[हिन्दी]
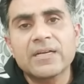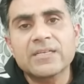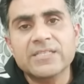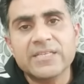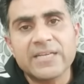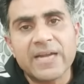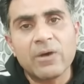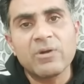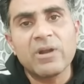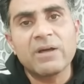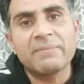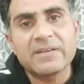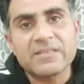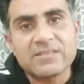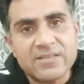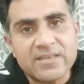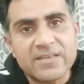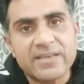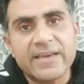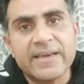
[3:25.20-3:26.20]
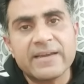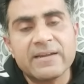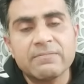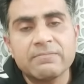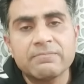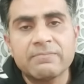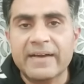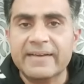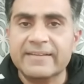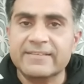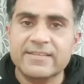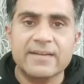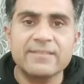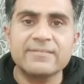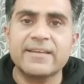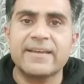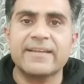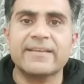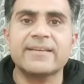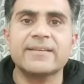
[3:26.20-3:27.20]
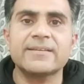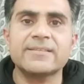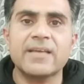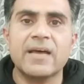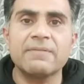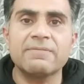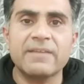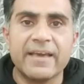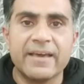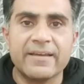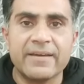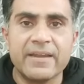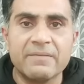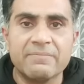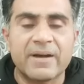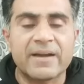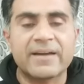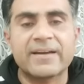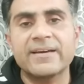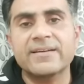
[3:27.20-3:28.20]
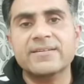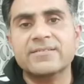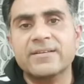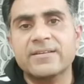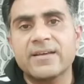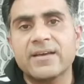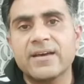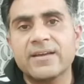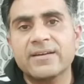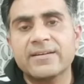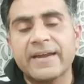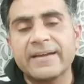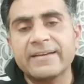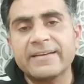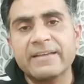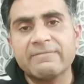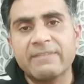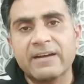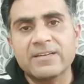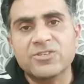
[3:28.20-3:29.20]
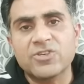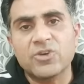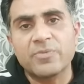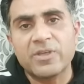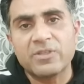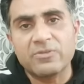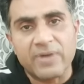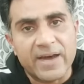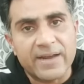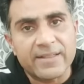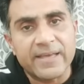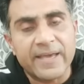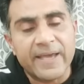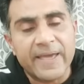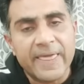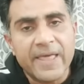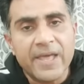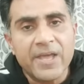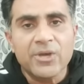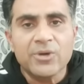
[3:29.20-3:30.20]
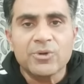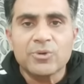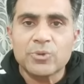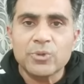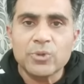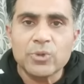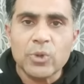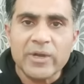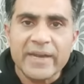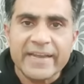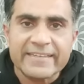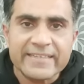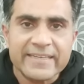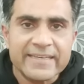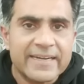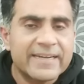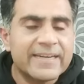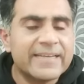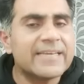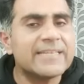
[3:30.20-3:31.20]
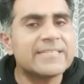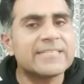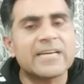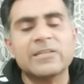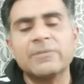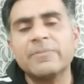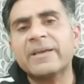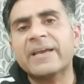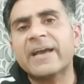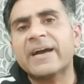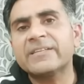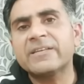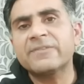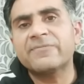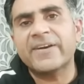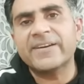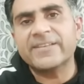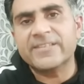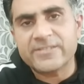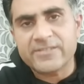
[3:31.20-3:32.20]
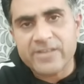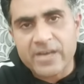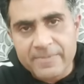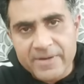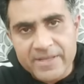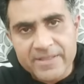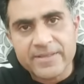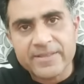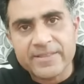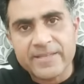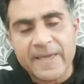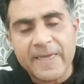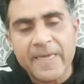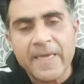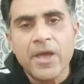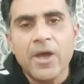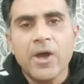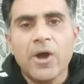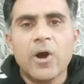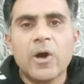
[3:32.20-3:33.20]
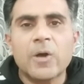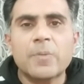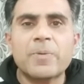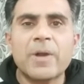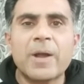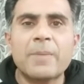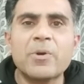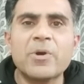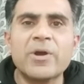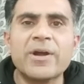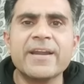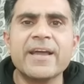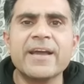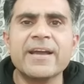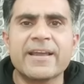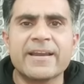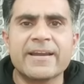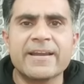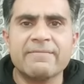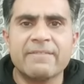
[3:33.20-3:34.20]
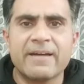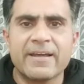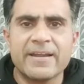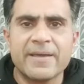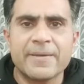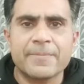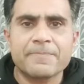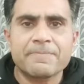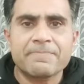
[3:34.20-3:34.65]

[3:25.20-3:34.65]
सनाउला मस्ती खेल पाकिस्तान तहरीक साहब के अन्य भक्कर नाइन्टी वन से उम्मीदवार थे उनको इलेक्शन लड़ने की इजाज़त भी काजी फ़ाइस साहब ने दी थी और प्रापोगंडा करने वाले